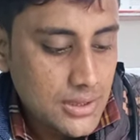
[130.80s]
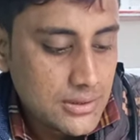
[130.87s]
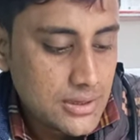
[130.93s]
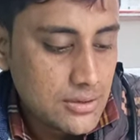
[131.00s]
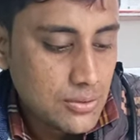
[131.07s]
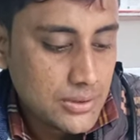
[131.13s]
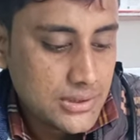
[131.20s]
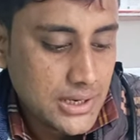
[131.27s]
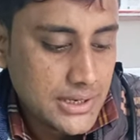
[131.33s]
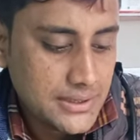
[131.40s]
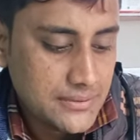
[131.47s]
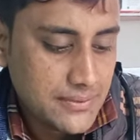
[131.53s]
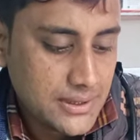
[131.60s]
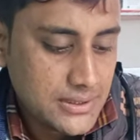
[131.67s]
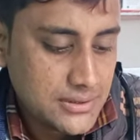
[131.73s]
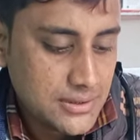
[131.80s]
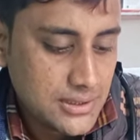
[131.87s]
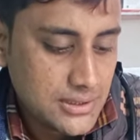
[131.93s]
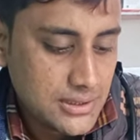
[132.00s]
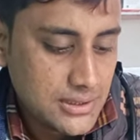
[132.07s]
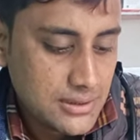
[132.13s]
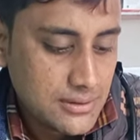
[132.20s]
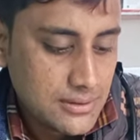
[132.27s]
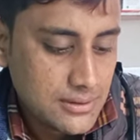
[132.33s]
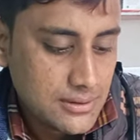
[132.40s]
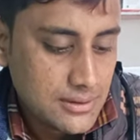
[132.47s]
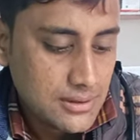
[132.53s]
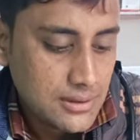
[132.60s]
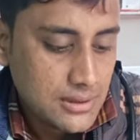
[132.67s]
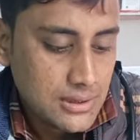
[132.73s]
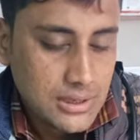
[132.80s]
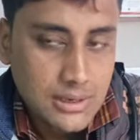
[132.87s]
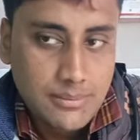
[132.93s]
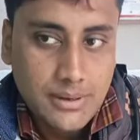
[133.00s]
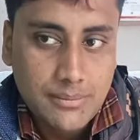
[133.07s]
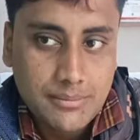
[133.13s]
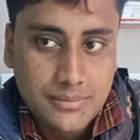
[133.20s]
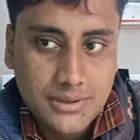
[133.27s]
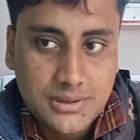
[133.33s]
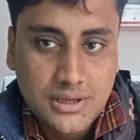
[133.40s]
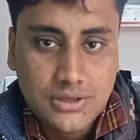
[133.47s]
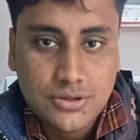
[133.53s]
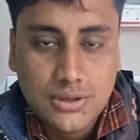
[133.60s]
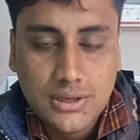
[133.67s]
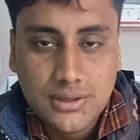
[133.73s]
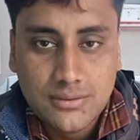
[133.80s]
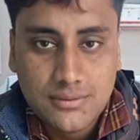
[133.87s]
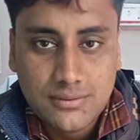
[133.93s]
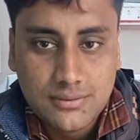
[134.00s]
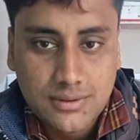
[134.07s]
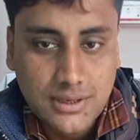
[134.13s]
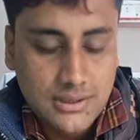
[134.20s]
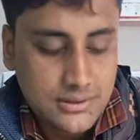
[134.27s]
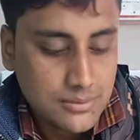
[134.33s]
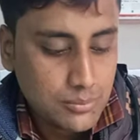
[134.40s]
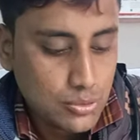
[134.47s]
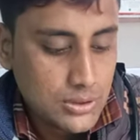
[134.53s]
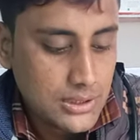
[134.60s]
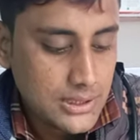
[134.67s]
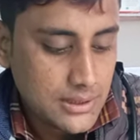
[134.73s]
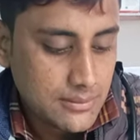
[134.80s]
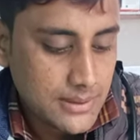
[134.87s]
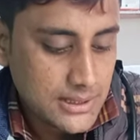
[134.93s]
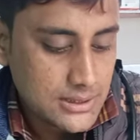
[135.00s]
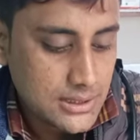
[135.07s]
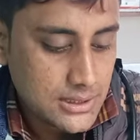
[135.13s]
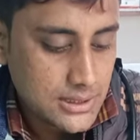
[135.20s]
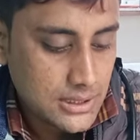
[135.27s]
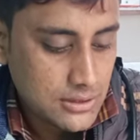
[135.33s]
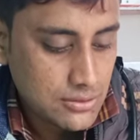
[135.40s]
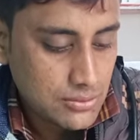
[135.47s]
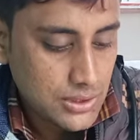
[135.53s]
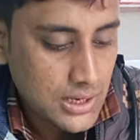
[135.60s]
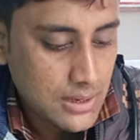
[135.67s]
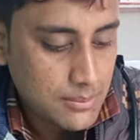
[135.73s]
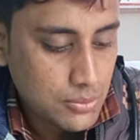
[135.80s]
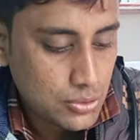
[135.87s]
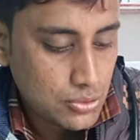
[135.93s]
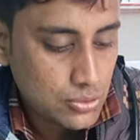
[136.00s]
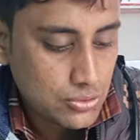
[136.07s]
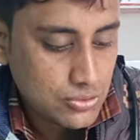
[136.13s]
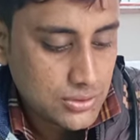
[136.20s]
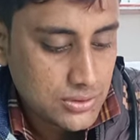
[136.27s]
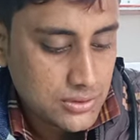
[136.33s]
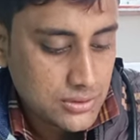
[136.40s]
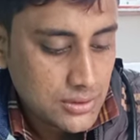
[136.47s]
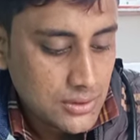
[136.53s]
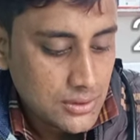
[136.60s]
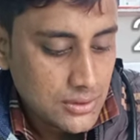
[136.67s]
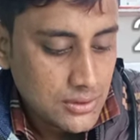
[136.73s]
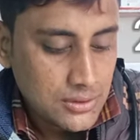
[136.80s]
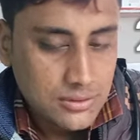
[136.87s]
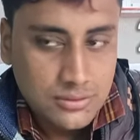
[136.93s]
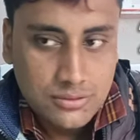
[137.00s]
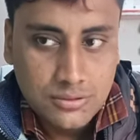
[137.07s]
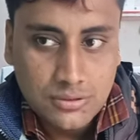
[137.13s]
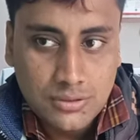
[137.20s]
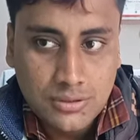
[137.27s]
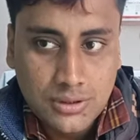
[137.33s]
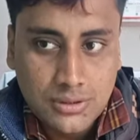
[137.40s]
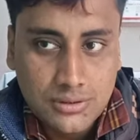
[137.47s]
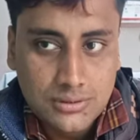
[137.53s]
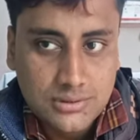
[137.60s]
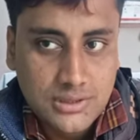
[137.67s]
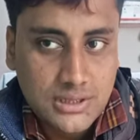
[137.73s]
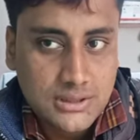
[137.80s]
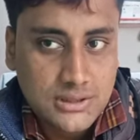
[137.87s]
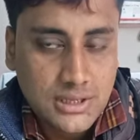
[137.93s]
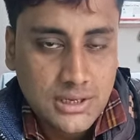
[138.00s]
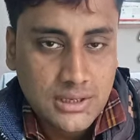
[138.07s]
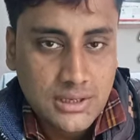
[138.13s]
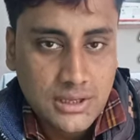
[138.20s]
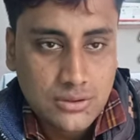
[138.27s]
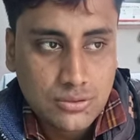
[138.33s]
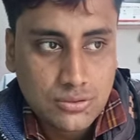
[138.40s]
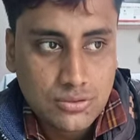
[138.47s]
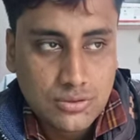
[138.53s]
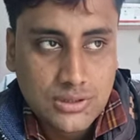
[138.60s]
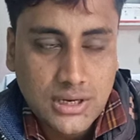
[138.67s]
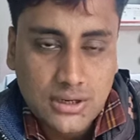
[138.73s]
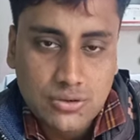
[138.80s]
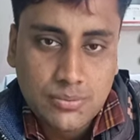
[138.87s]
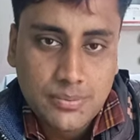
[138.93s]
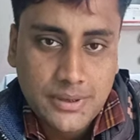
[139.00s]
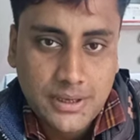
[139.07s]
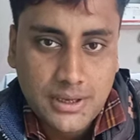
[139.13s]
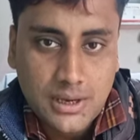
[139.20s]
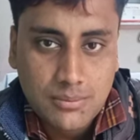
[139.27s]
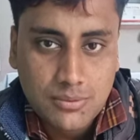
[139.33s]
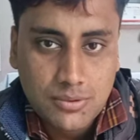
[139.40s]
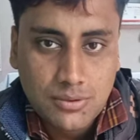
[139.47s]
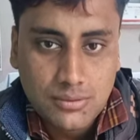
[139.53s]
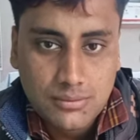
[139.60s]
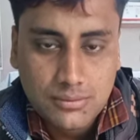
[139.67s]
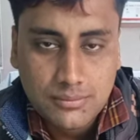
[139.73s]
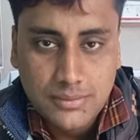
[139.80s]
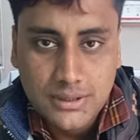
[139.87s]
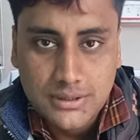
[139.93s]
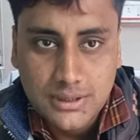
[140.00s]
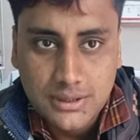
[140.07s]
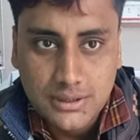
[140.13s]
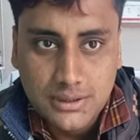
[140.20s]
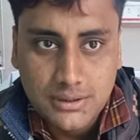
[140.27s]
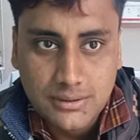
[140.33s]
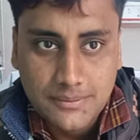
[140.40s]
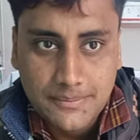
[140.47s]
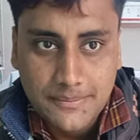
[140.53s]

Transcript: इसका कोई साइड इफ़ेक्ट नहीं है अब हम इसके जो है फ्रेंड्स मूल्य की बात करते हैं तो ये आपको दो सौ सौ सत्तर या दो सौ साठ रुपये की आपको मिल जाएगी